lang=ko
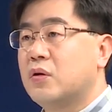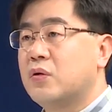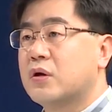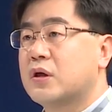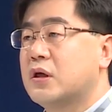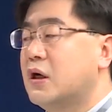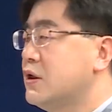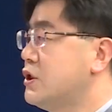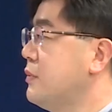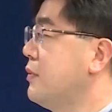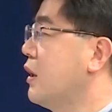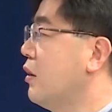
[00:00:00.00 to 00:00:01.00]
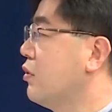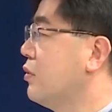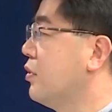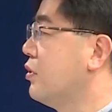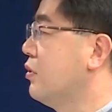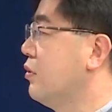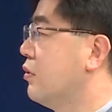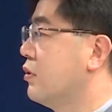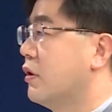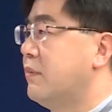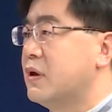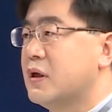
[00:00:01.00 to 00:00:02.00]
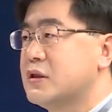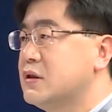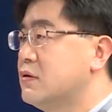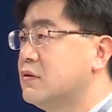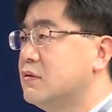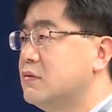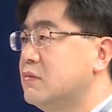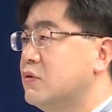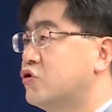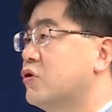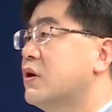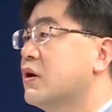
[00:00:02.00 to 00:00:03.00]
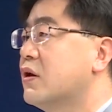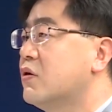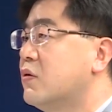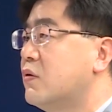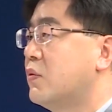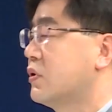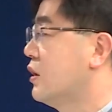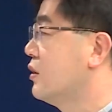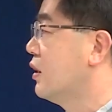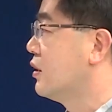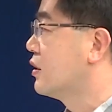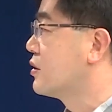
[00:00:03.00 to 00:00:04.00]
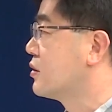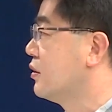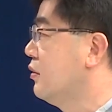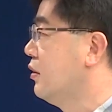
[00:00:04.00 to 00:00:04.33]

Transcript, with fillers: 용역 기간이 12개월이면요. 네. 연말까지는 뭐 주거 네. 닦게도 못 하는 거 아니겠어요?